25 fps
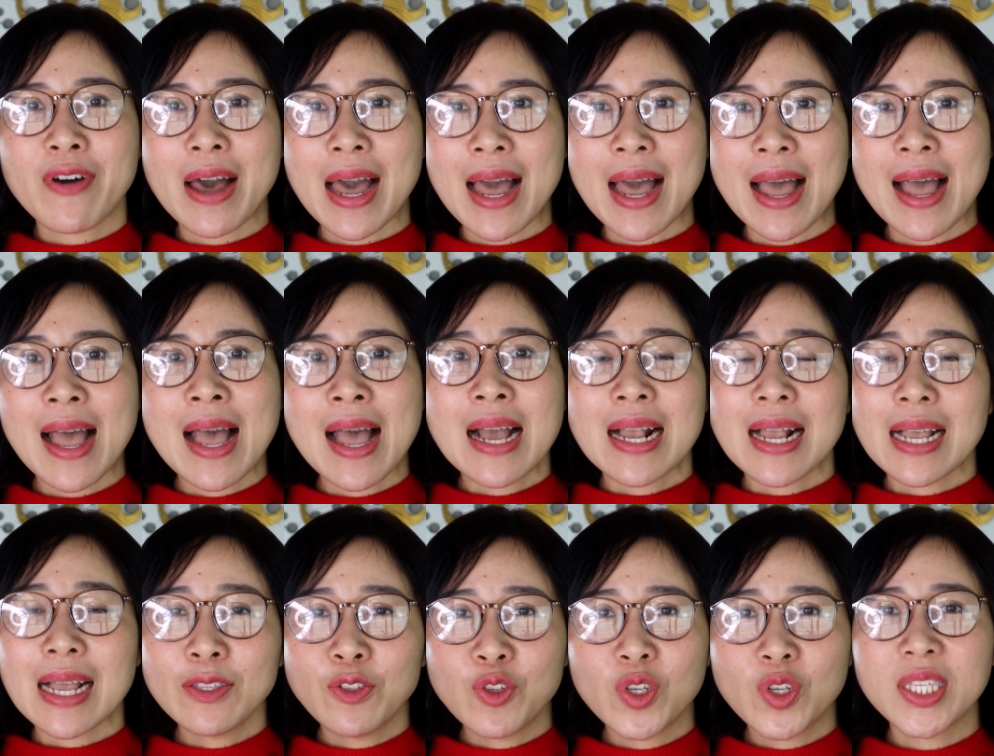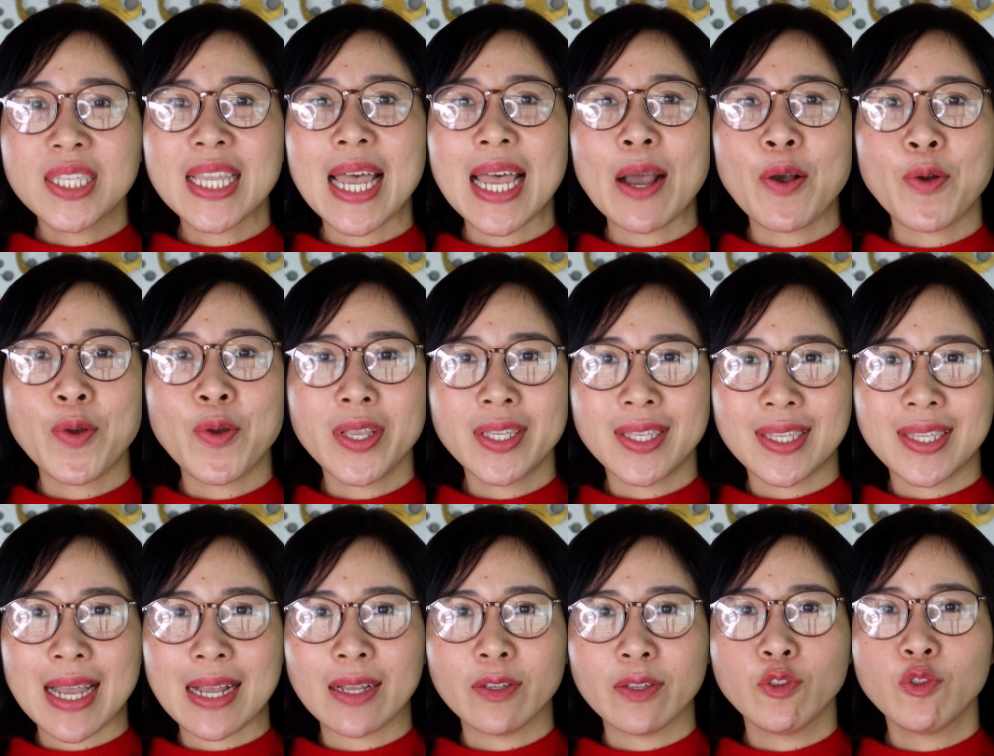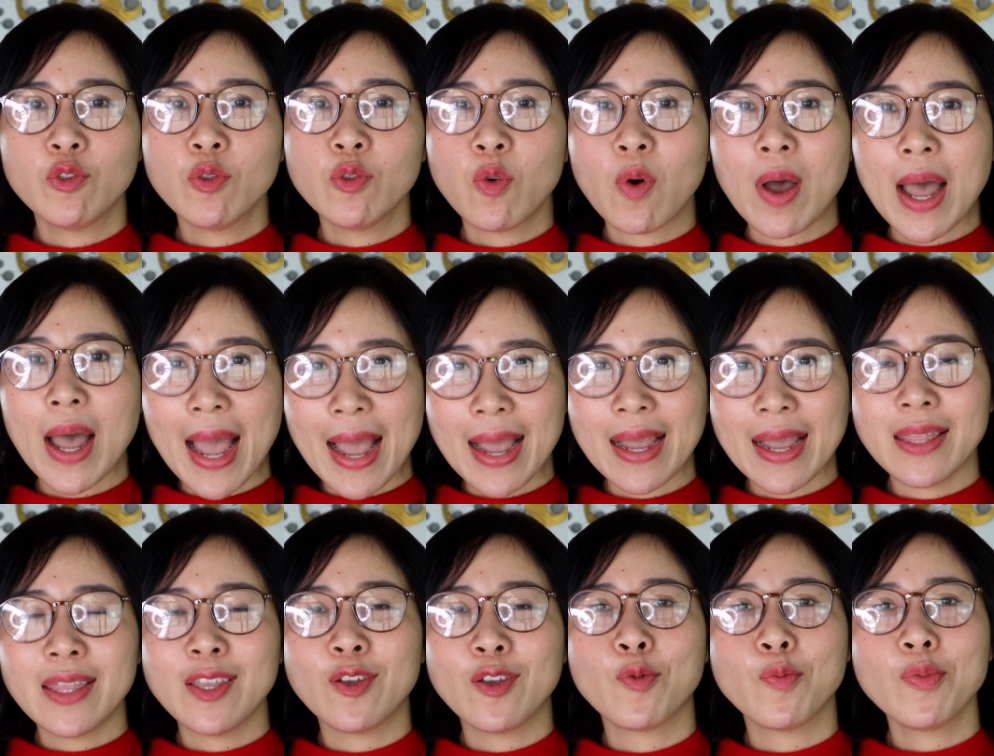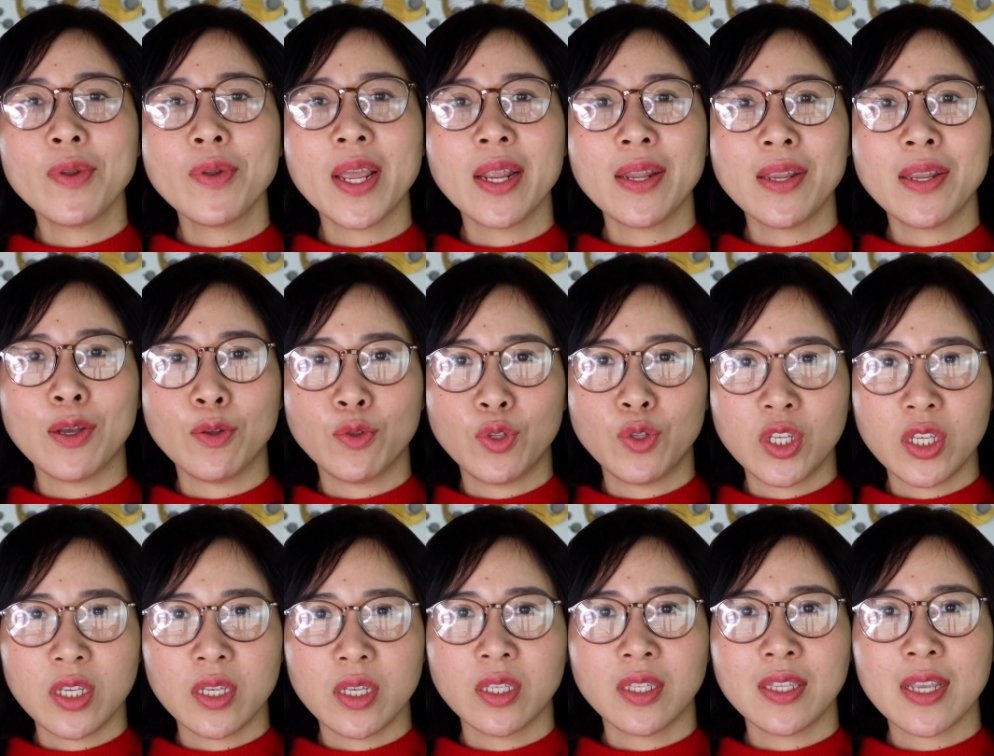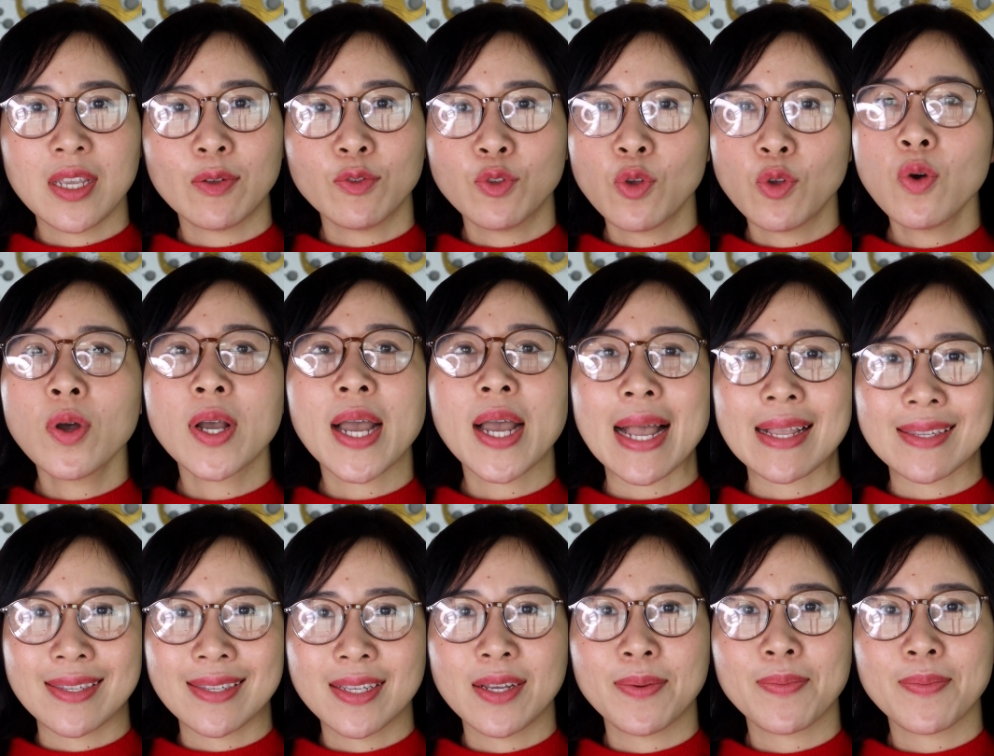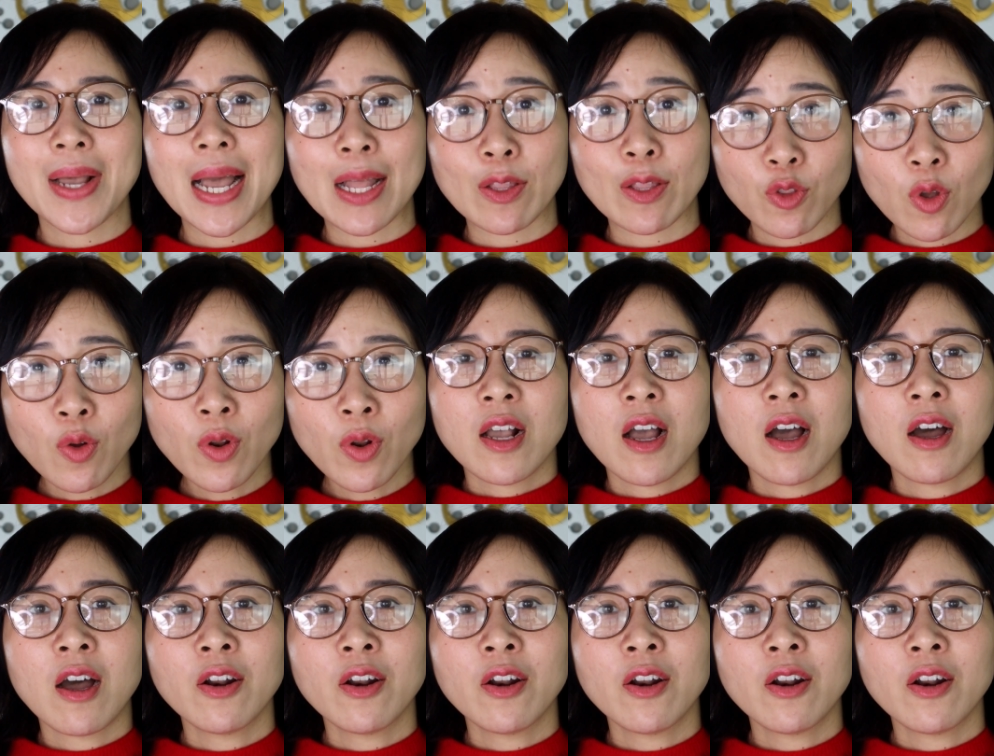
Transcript: Và các chuyên gia khuyên rằng dù ai thì cũng nên điều trị sẹo rỗ càng sớm càng tốt.